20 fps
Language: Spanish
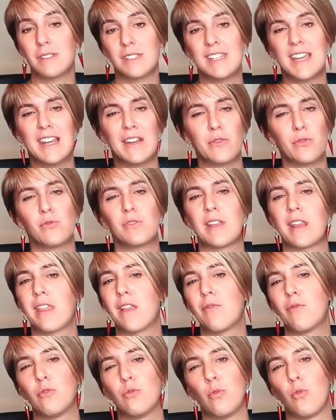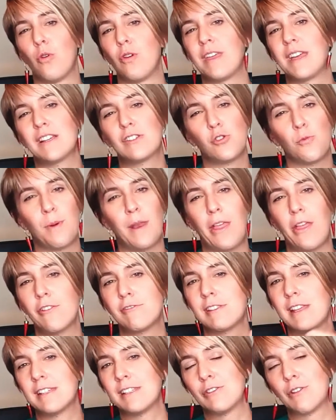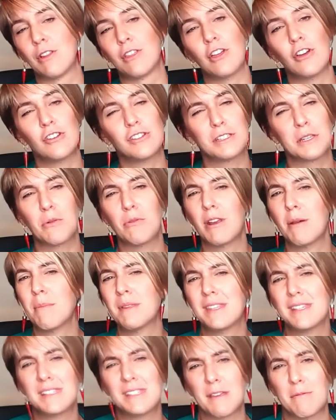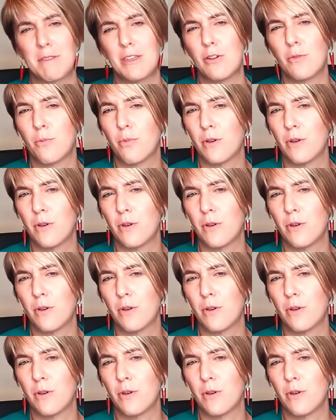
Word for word: Si eres un ser del futuro y has superado esta situación, seguramente este vídeo